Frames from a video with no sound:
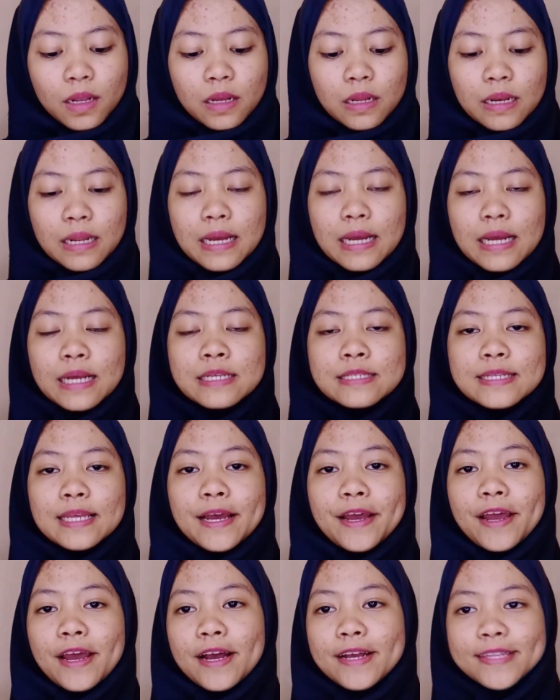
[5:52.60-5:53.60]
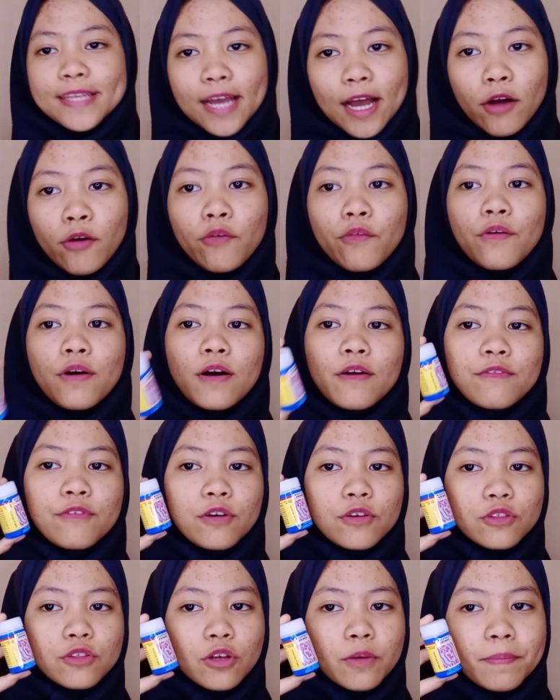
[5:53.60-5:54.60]
nah sayangnya aku nggak
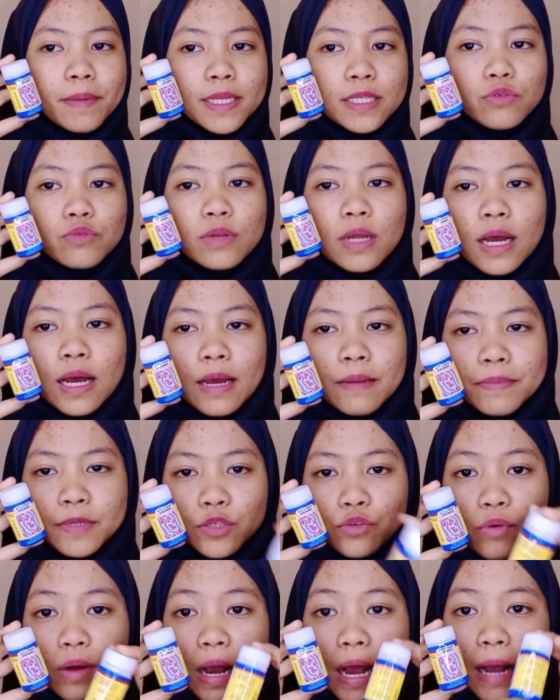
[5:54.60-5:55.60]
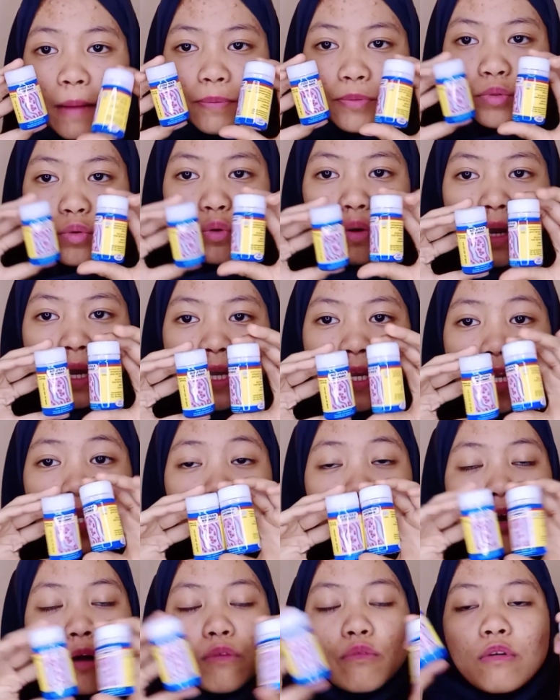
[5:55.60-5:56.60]
foto pas udah habis dua kapsul kayak
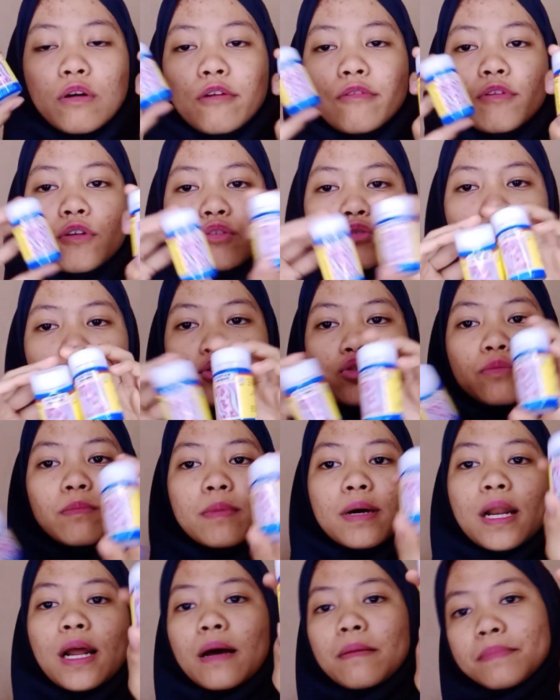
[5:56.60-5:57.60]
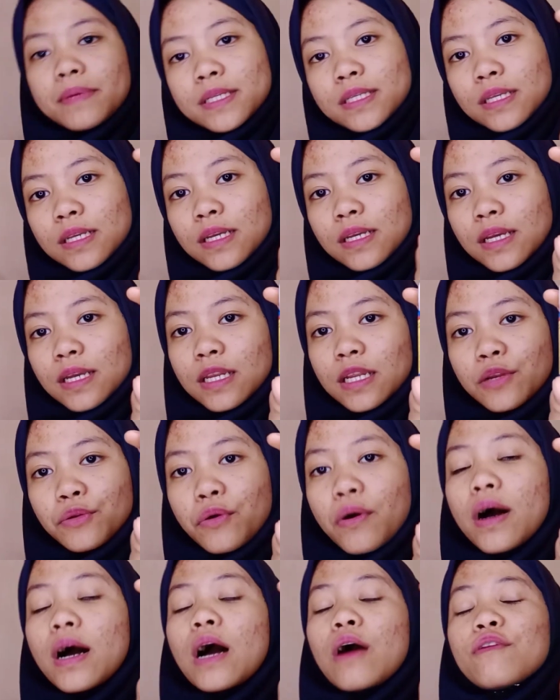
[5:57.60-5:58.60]
gini aku nggak foto cuman habis gini
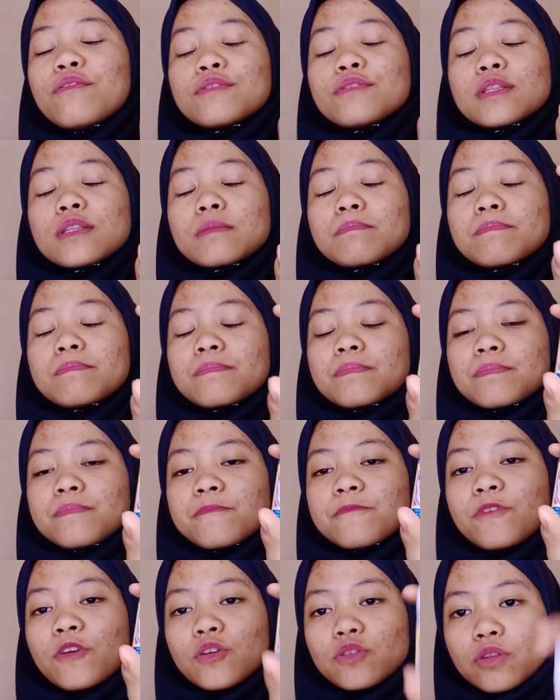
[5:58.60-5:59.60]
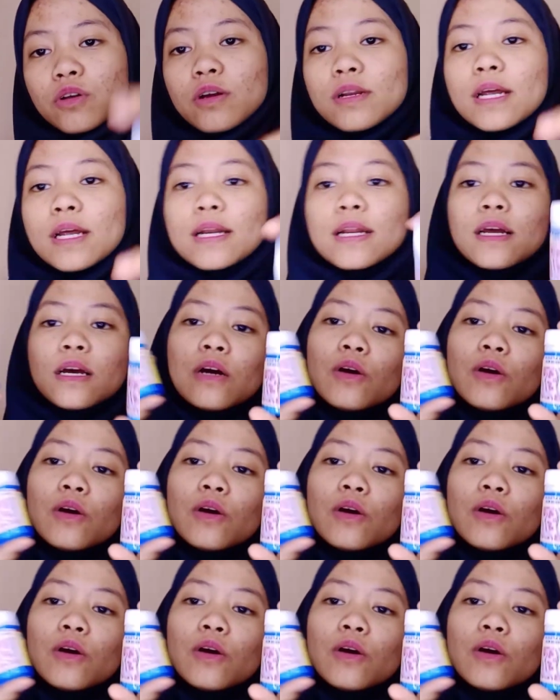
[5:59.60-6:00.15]
doang aku foto dan